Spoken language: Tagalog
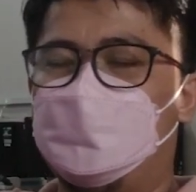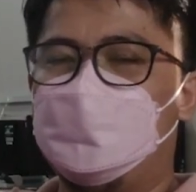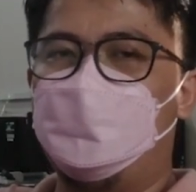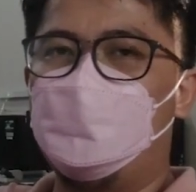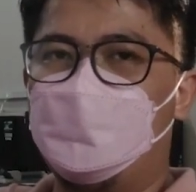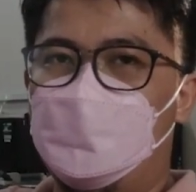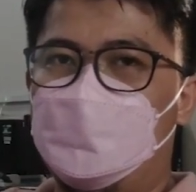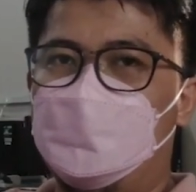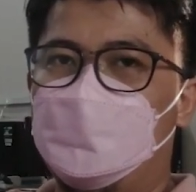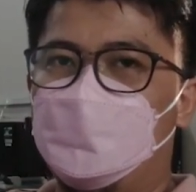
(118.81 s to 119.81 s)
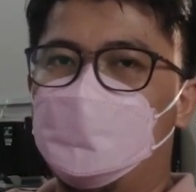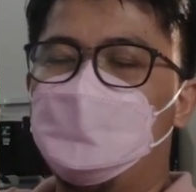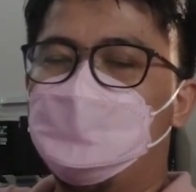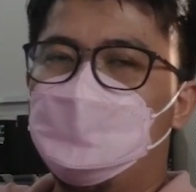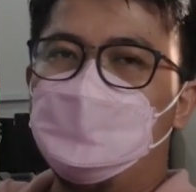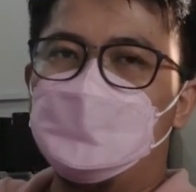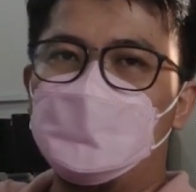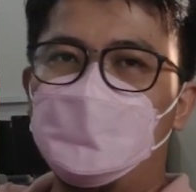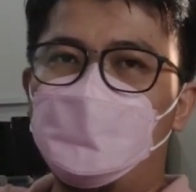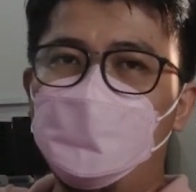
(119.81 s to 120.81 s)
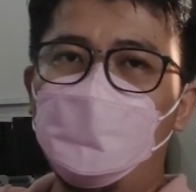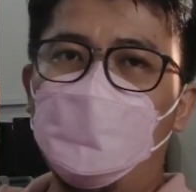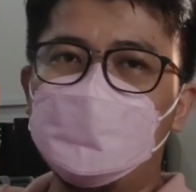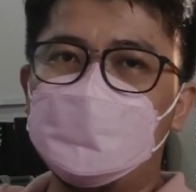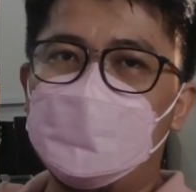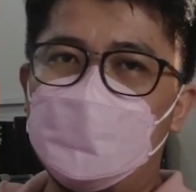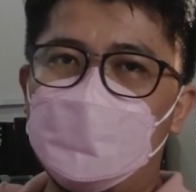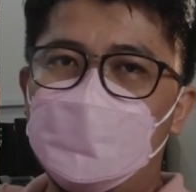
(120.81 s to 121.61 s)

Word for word: kasi may dumaan na ano. So, doon po kasi sa